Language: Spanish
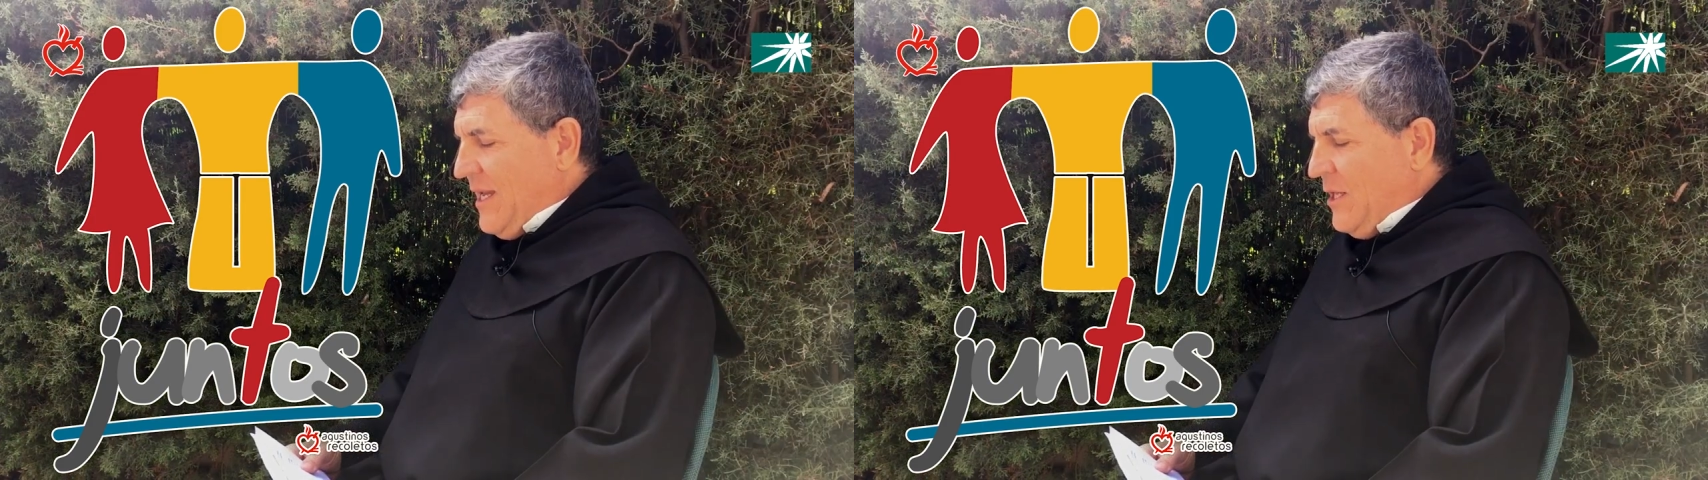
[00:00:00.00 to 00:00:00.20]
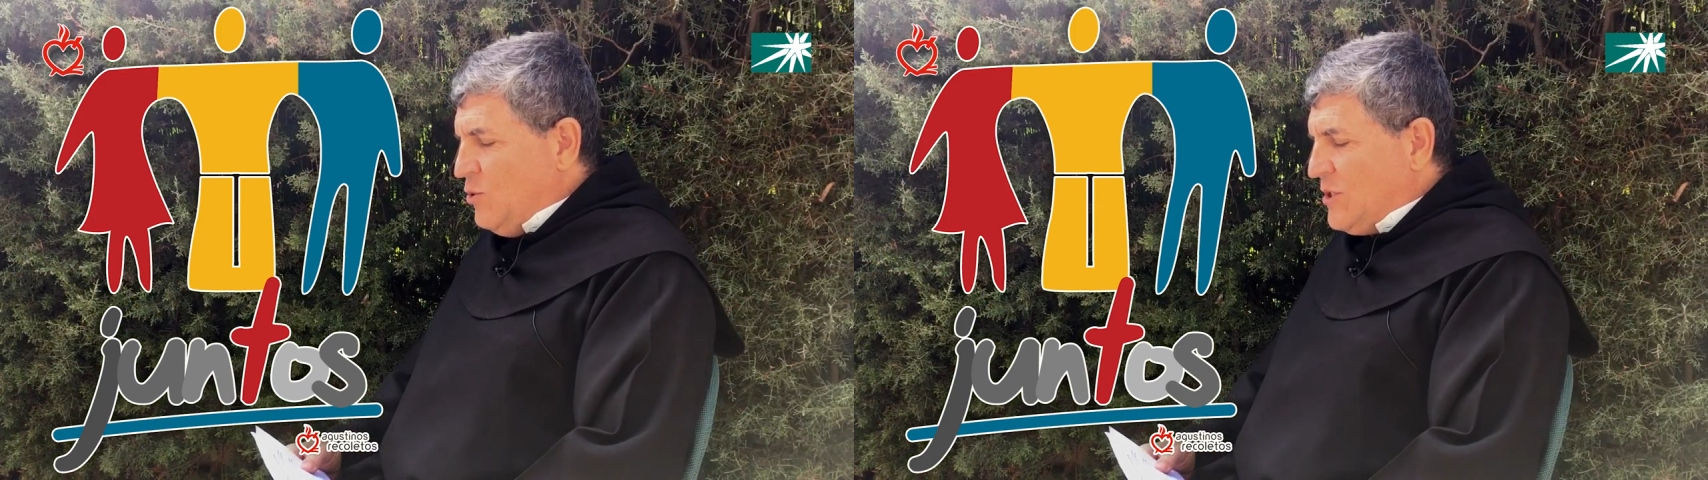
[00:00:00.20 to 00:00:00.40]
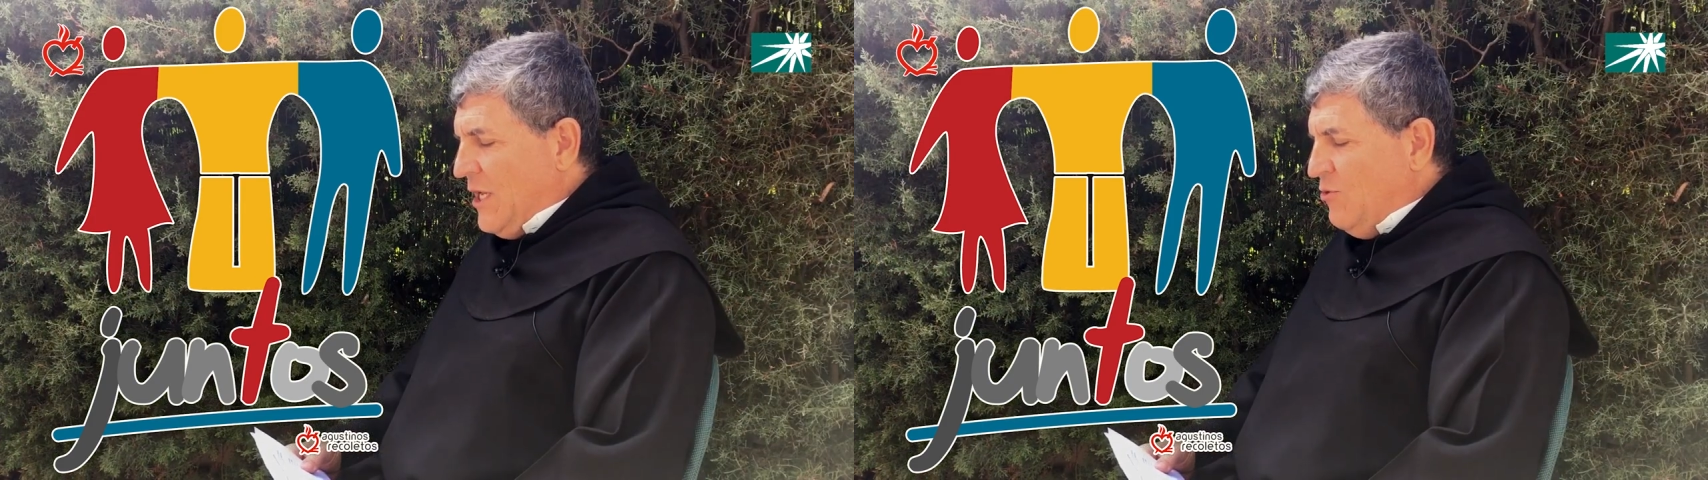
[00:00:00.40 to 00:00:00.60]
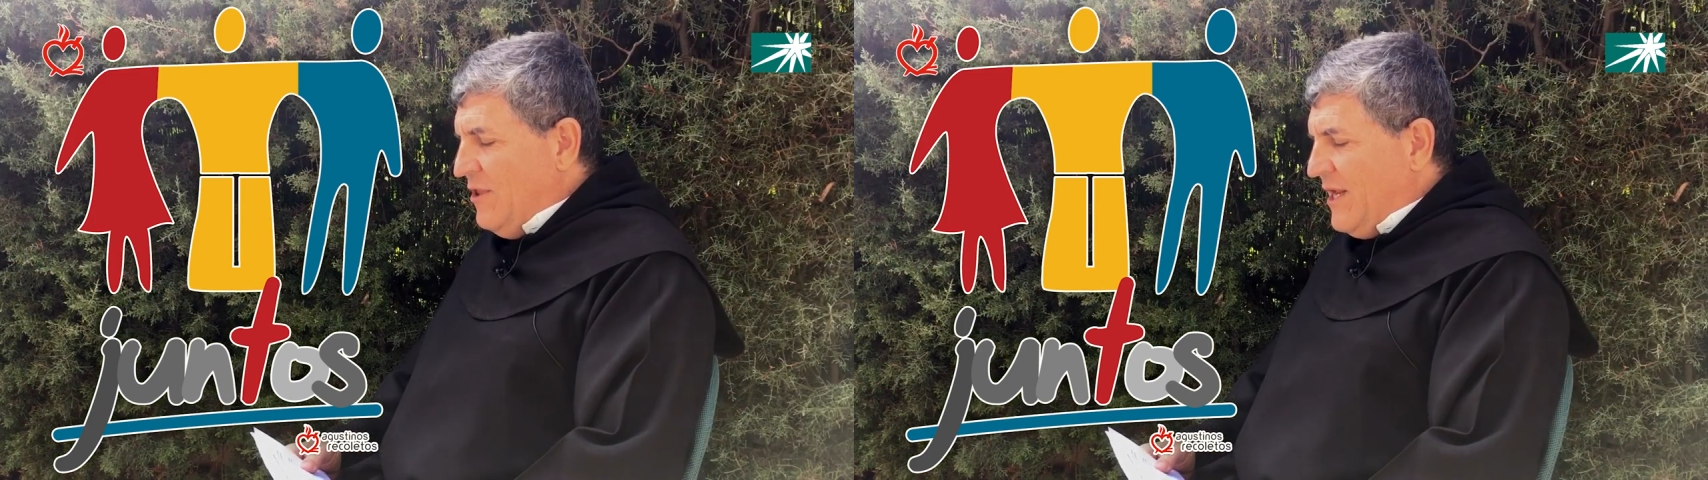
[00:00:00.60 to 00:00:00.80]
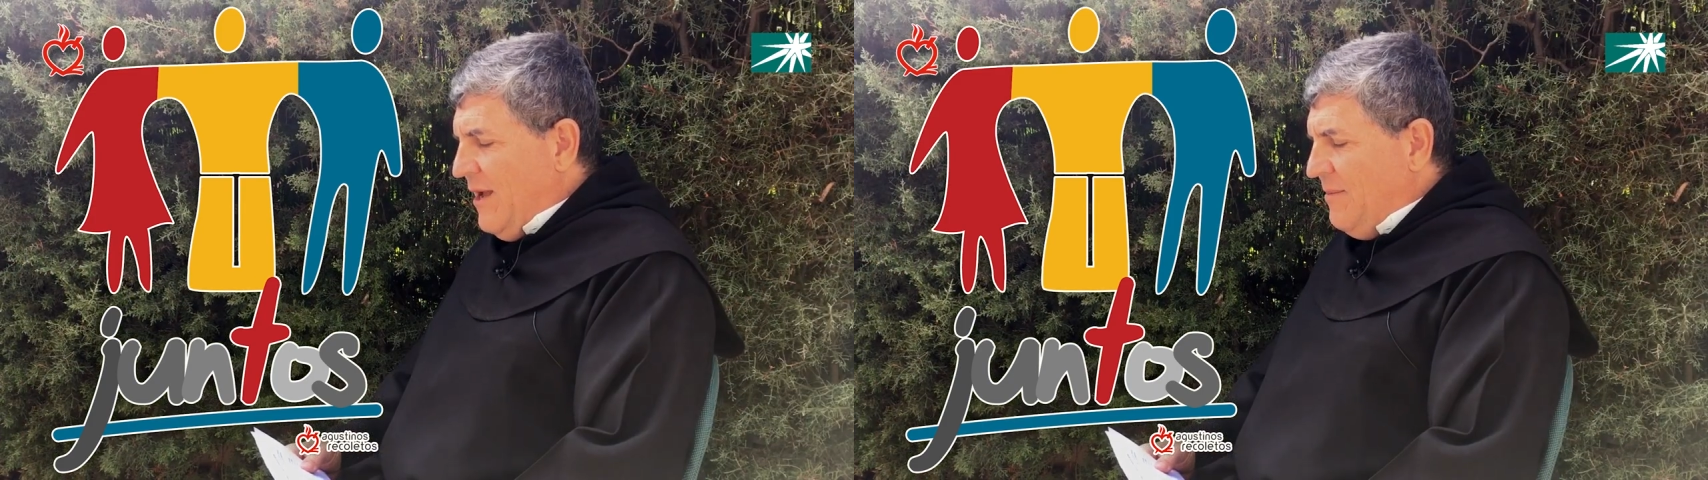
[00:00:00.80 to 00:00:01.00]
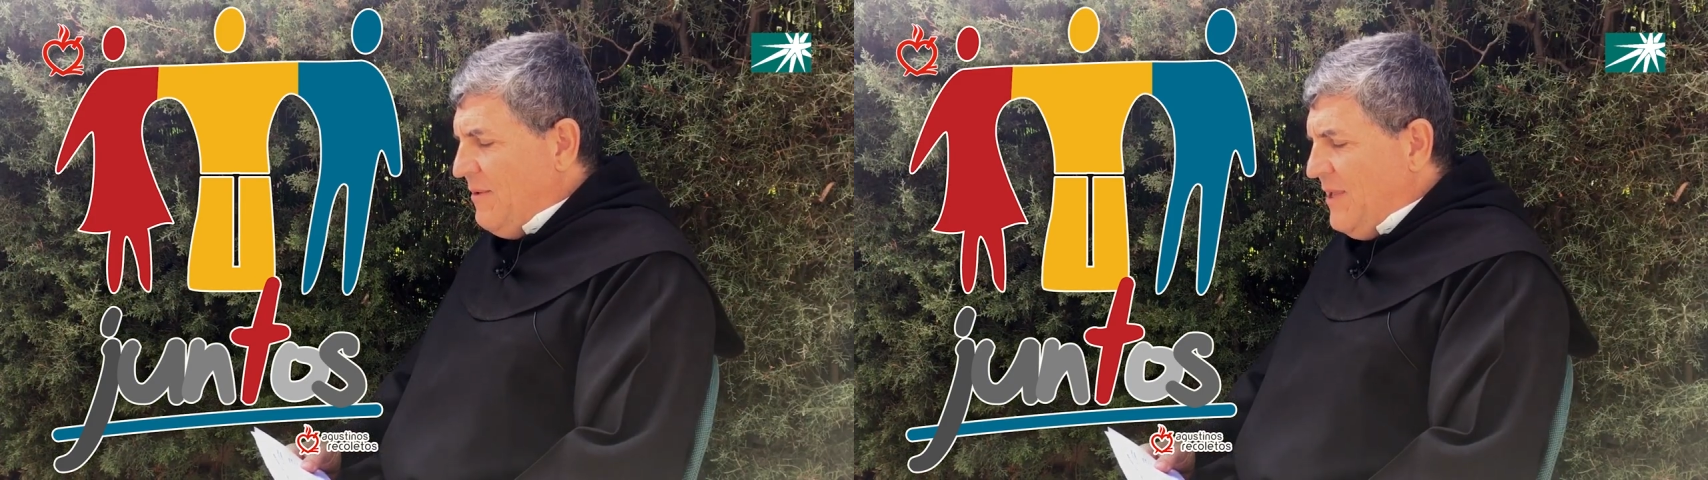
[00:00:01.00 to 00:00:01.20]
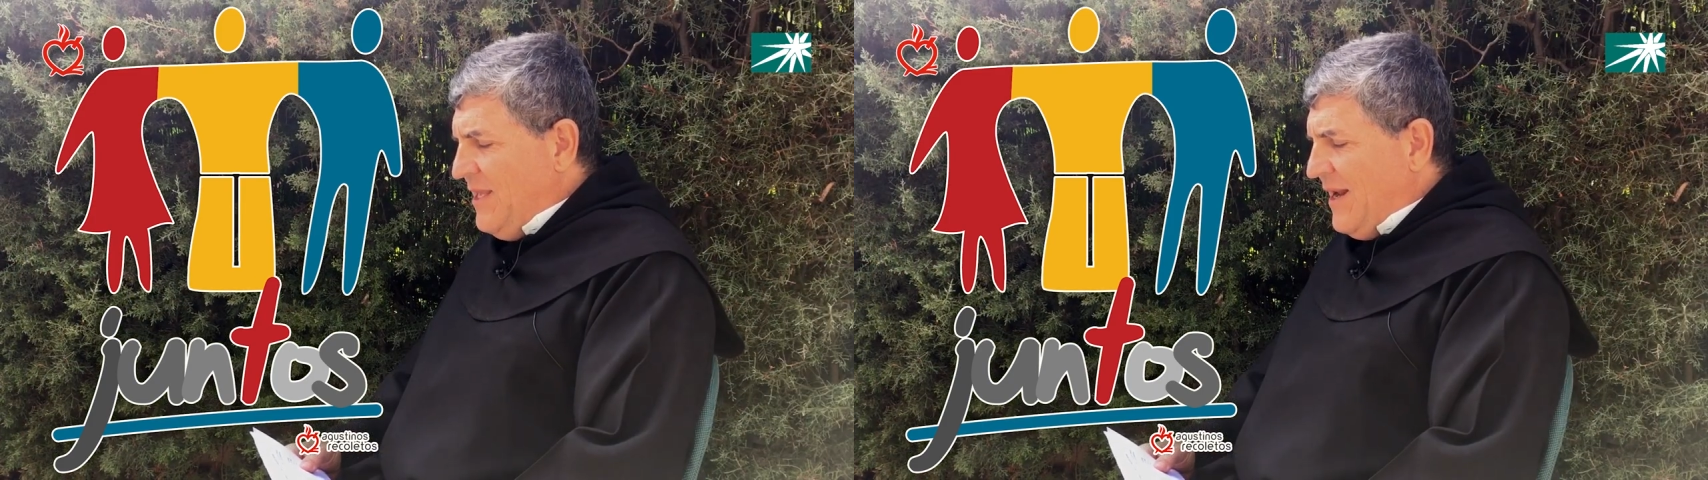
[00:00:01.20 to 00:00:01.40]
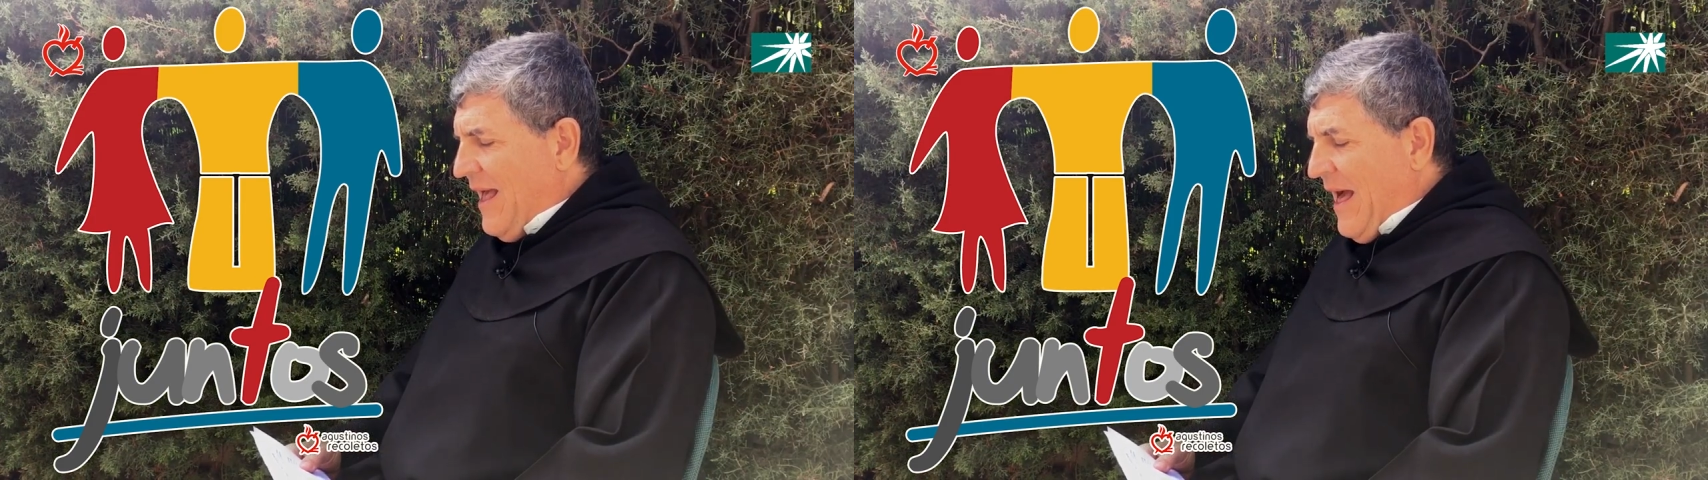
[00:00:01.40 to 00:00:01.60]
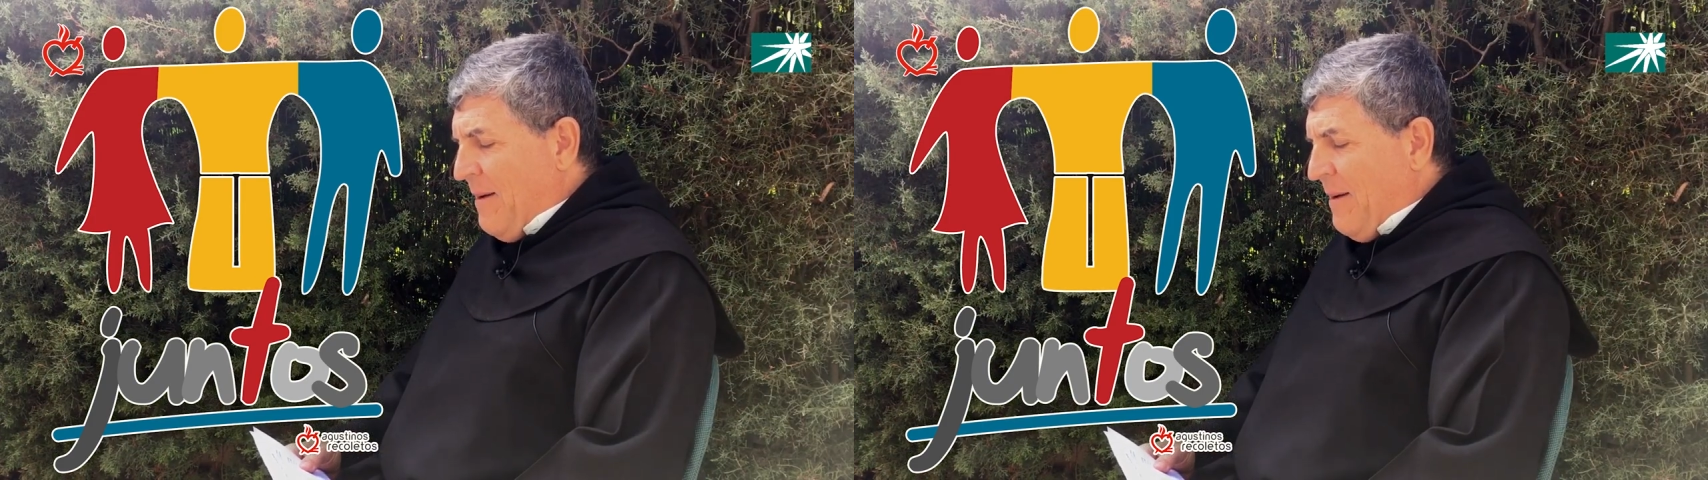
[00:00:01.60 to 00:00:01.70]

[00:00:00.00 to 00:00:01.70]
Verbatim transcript: que nos ayudará a vivir